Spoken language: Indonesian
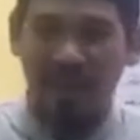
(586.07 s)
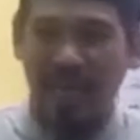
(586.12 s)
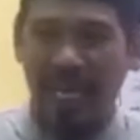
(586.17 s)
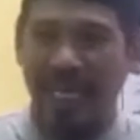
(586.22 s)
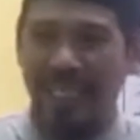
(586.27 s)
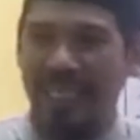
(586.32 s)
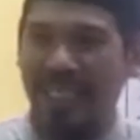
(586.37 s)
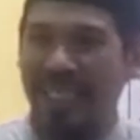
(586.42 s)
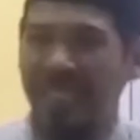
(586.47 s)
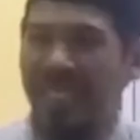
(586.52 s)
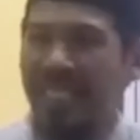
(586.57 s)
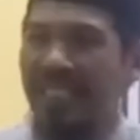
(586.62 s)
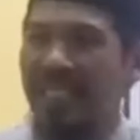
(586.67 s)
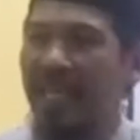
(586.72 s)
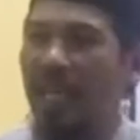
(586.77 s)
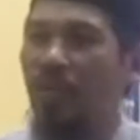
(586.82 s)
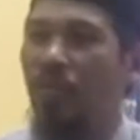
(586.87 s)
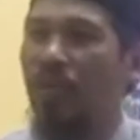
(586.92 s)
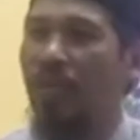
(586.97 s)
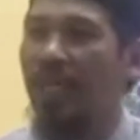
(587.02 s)
hatinya
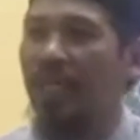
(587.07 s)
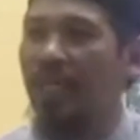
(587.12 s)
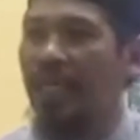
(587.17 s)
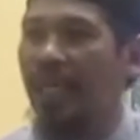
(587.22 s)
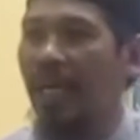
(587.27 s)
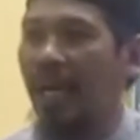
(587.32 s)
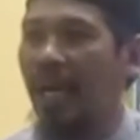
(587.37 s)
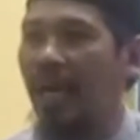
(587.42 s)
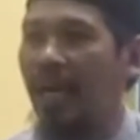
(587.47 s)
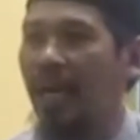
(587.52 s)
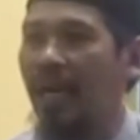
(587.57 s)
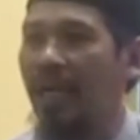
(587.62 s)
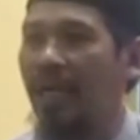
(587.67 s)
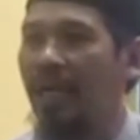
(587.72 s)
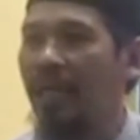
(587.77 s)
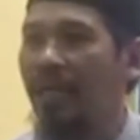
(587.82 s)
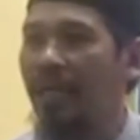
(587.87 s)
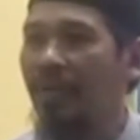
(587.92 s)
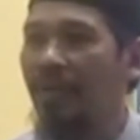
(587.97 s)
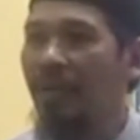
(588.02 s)
selalu tenang.
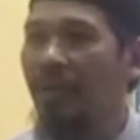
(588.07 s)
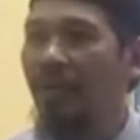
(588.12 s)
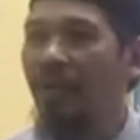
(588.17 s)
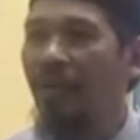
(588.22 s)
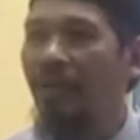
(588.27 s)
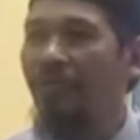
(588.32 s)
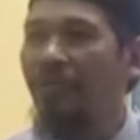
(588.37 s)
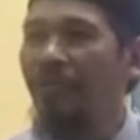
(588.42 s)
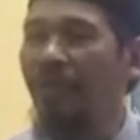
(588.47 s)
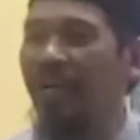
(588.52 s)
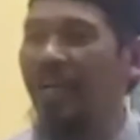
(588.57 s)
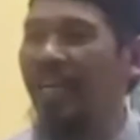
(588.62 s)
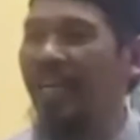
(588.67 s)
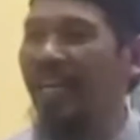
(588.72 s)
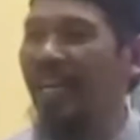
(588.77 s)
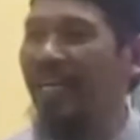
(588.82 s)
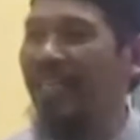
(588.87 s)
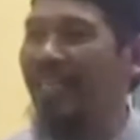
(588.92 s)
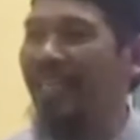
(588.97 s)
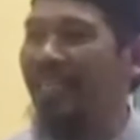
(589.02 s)

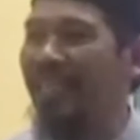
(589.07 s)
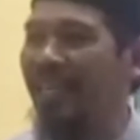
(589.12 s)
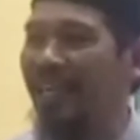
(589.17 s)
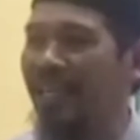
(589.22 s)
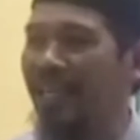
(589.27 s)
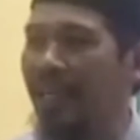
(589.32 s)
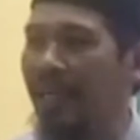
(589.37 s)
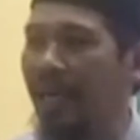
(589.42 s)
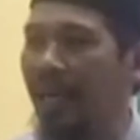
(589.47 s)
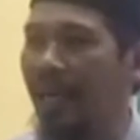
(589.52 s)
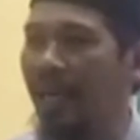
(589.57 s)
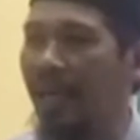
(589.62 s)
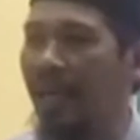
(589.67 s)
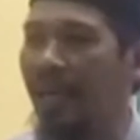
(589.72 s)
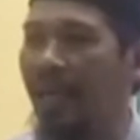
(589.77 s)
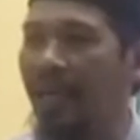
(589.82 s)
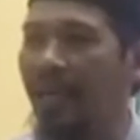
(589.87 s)
Fikirannya tenang.